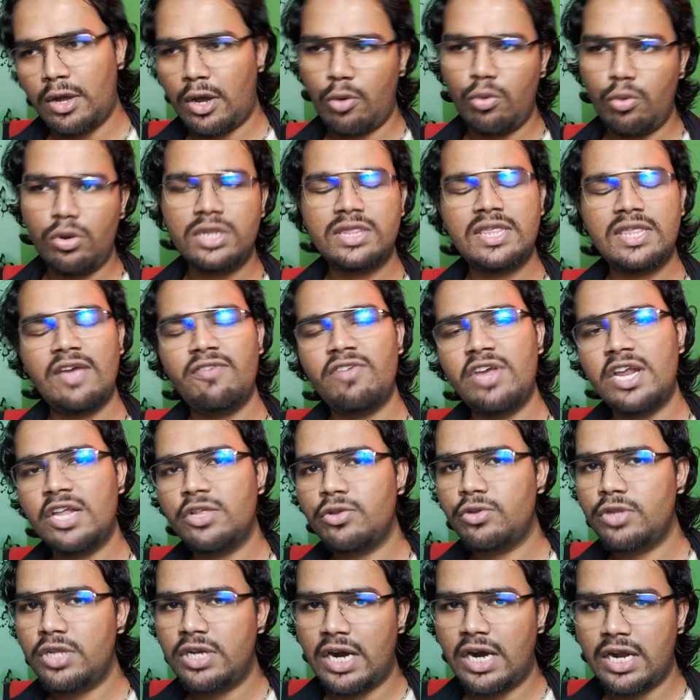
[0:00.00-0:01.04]
அவங்களுக்கு
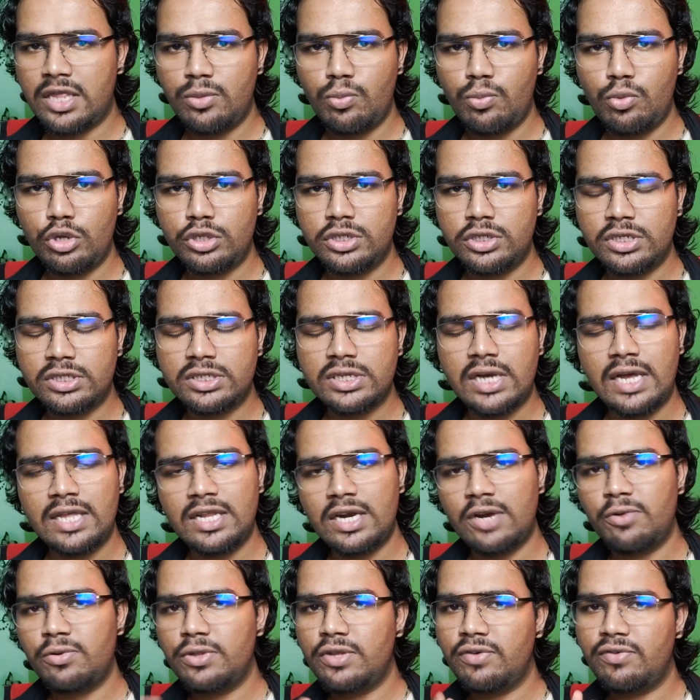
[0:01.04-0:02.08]
தேவையானது வந்து நடந்து முடிஞ்சிருச்சு
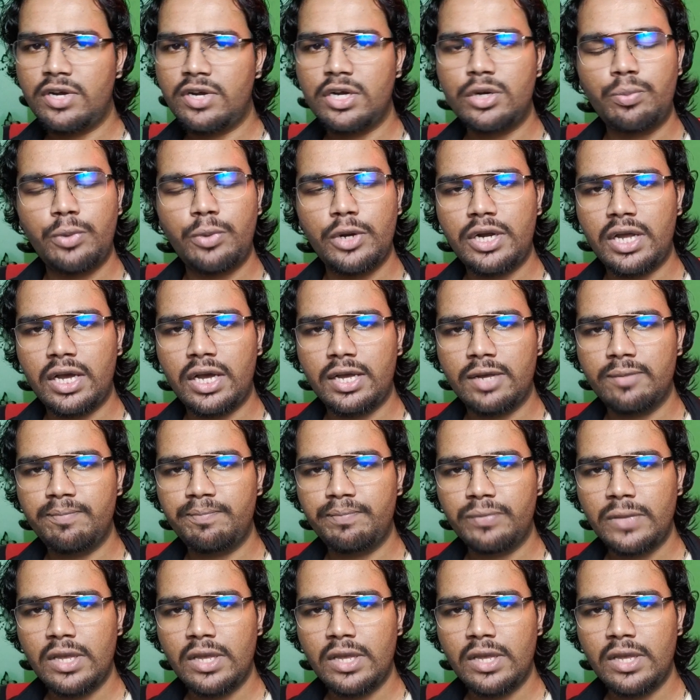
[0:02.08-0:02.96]
அதெல்லாம் வந்து விட்டுட்டு போயிட்டாங்க